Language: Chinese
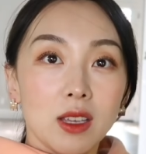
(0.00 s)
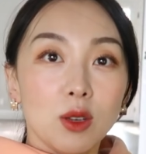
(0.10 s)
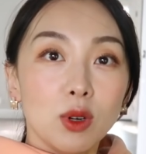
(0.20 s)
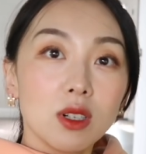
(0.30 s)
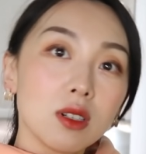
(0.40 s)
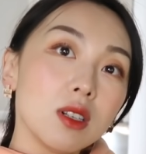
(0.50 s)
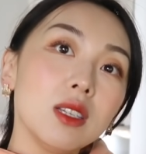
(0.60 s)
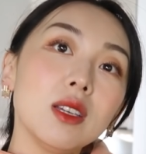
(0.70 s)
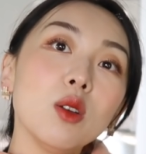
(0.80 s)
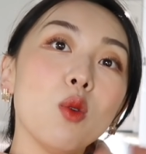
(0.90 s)
因为这个
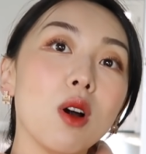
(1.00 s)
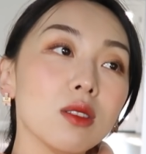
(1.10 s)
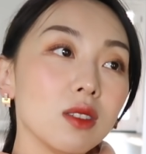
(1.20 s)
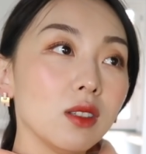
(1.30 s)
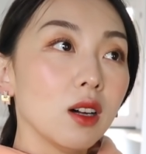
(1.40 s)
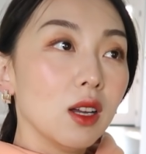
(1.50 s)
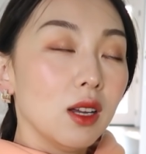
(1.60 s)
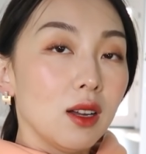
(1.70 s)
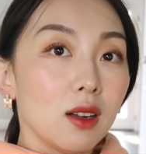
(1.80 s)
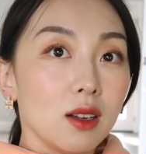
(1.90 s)
是荧光色，
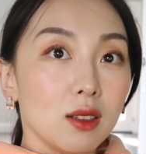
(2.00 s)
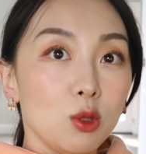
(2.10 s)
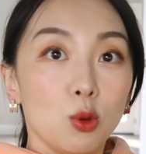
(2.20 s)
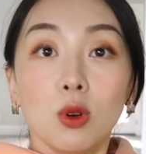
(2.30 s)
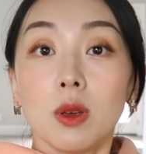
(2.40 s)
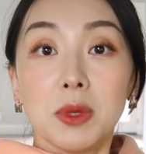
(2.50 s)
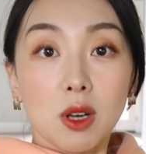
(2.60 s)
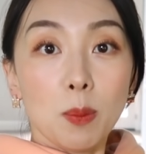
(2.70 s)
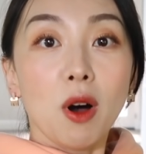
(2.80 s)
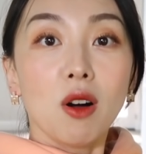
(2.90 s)
呃，就会比
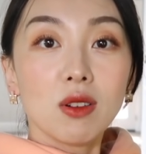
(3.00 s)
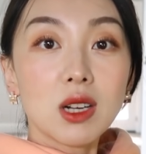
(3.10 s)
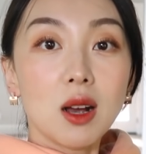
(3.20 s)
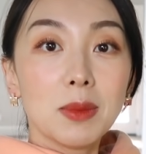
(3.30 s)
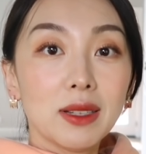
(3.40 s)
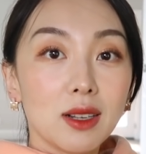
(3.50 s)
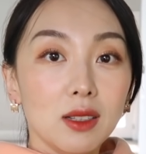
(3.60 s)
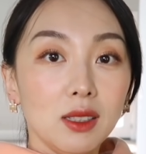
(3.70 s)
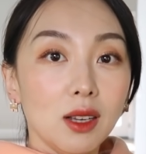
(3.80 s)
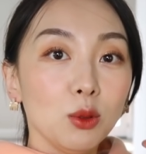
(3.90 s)
较膨胀嘛，
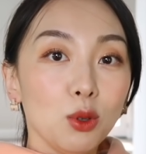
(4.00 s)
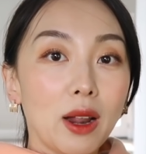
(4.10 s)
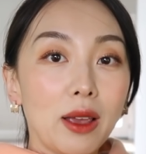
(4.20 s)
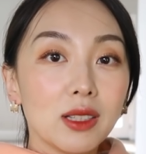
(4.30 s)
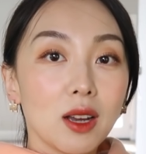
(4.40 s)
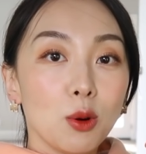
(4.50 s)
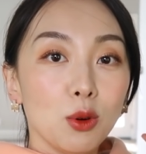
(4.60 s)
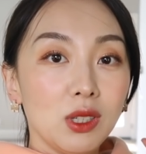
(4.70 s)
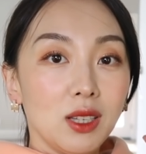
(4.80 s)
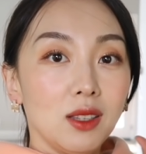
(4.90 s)
但相对来讲
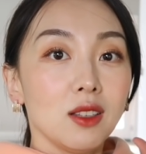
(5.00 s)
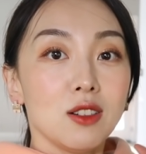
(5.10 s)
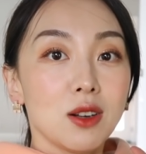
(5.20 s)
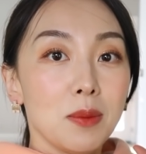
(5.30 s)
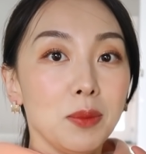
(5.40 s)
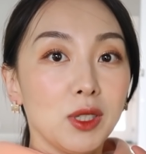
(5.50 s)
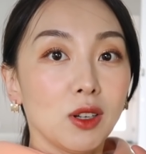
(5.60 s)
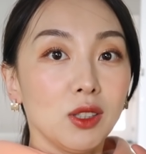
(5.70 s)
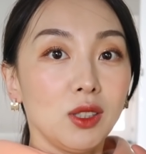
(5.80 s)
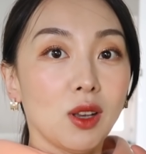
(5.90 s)
会显得人比
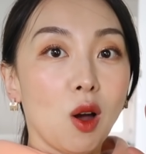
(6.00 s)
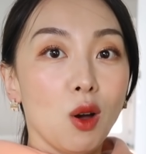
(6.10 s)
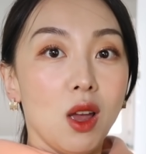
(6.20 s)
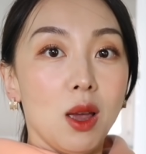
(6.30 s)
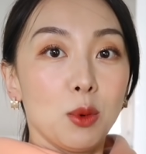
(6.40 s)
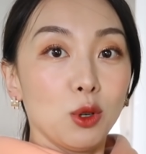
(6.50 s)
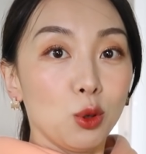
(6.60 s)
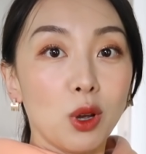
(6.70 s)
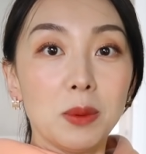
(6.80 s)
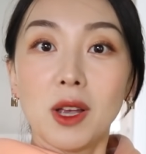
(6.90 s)
较小，比如
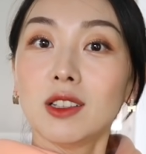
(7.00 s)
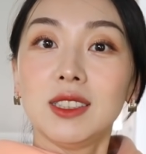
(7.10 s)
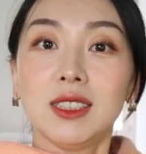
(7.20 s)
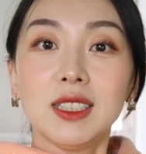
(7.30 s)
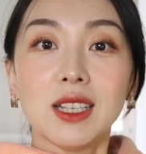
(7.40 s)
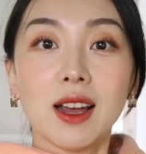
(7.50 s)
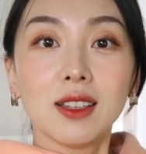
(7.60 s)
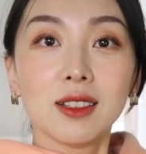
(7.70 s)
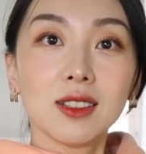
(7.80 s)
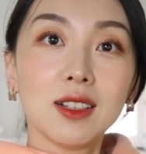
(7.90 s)
腿比较细
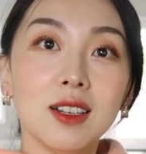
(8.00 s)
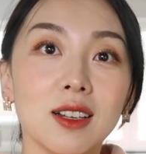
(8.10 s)
呀等等。